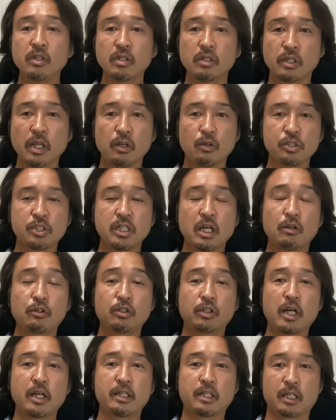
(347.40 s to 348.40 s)
で、ロシア、
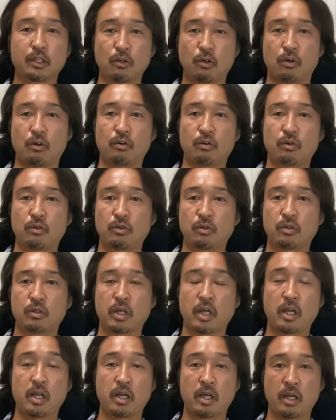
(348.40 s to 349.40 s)
ウクライナの、
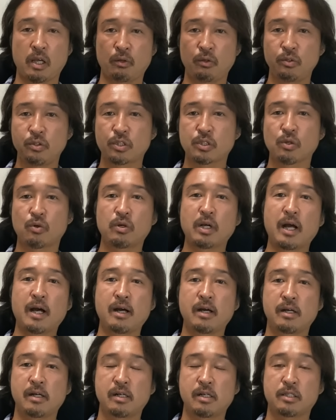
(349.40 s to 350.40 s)
えー、紛争
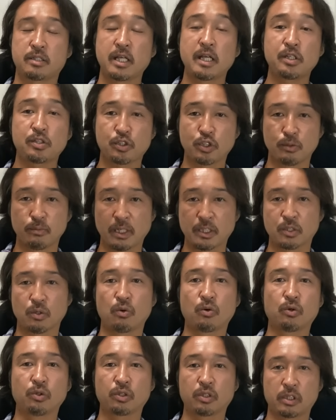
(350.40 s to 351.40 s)
が先週末
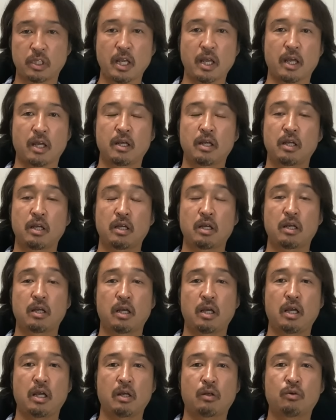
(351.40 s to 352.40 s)
起こって、
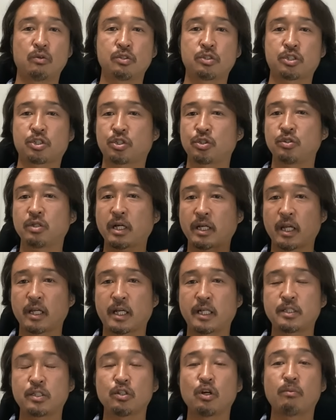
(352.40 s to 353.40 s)
えー、今週明け
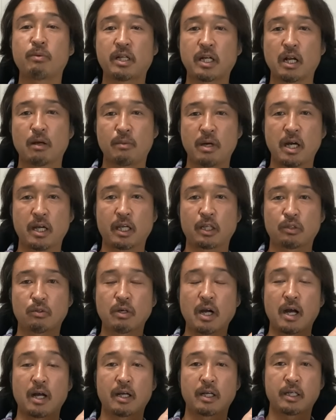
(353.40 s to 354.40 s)
月曜日からマーケット
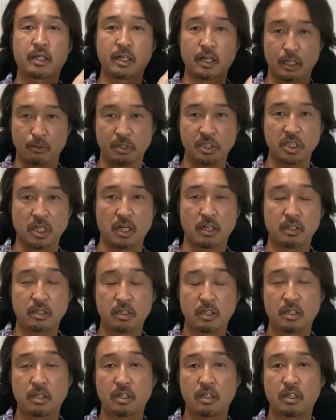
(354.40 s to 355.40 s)
が開きました。
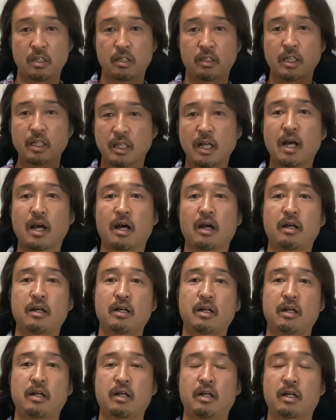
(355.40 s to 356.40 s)
ただ、
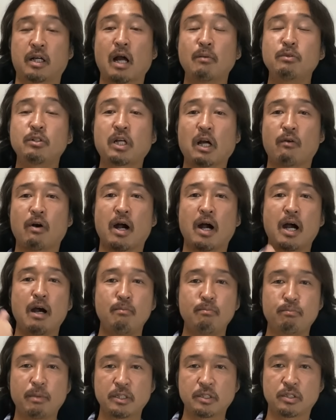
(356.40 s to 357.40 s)
株価は
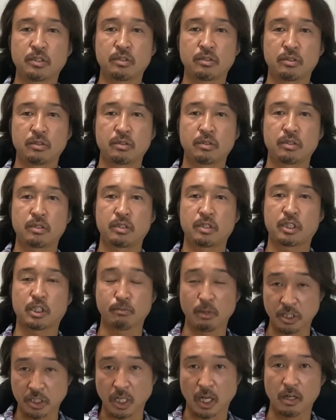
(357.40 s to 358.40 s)
反発し
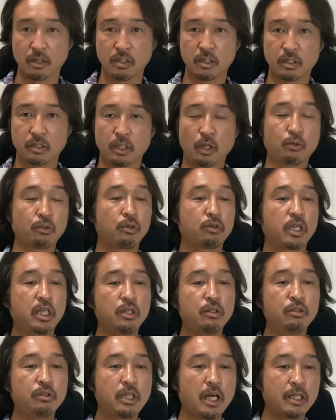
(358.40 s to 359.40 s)
ました。で、この理
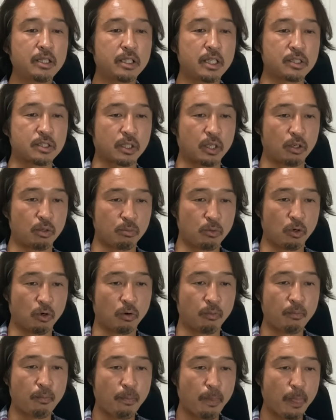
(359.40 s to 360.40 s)
由なんですけども、